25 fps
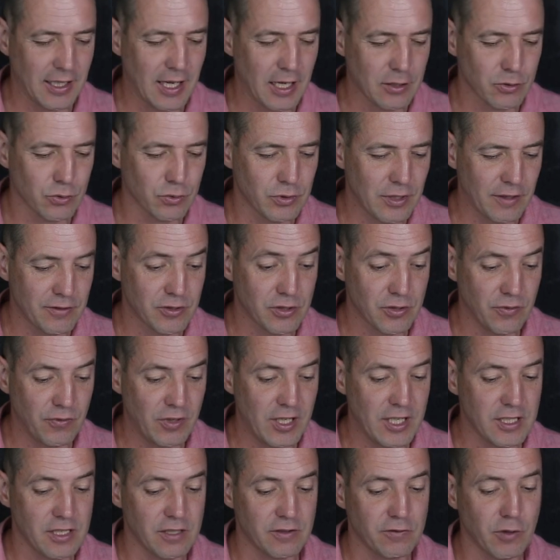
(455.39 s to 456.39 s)
как туда все
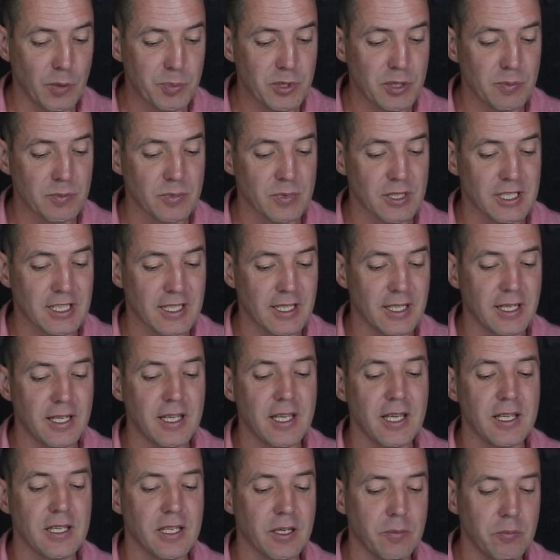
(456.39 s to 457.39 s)
влезет. В общем, с
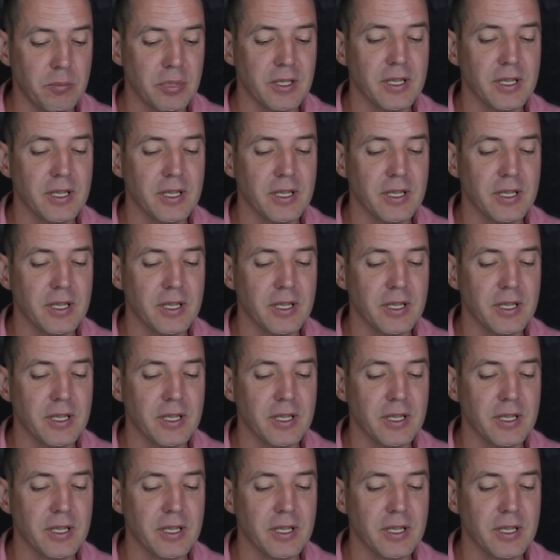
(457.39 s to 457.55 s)
хранением